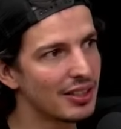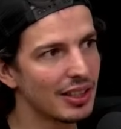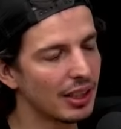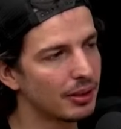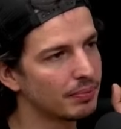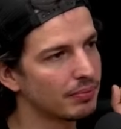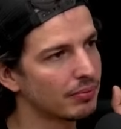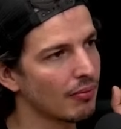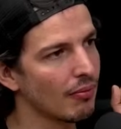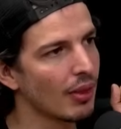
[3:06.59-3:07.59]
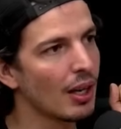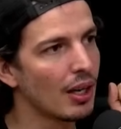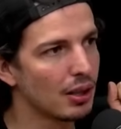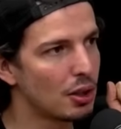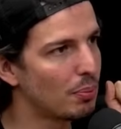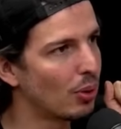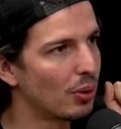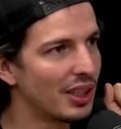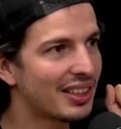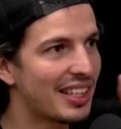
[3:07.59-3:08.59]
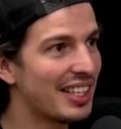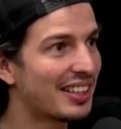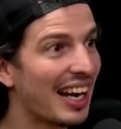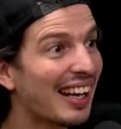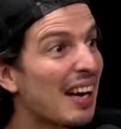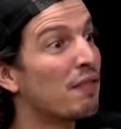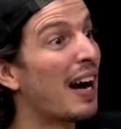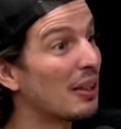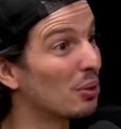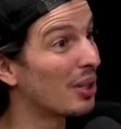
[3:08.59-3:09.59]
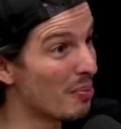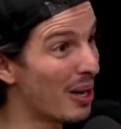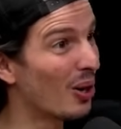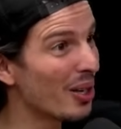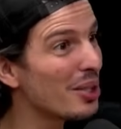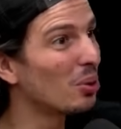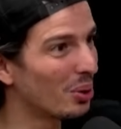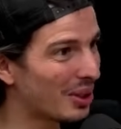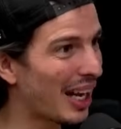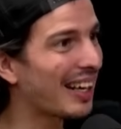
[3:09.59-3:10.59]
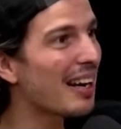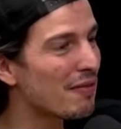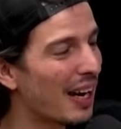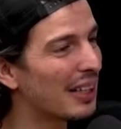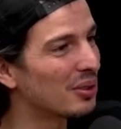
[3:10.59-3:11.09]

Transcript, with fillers: Contar assim. pros netos, é lógico. Tipo, e, e tá gravado, que é o melhor de tudo, tá exato, tá gravado.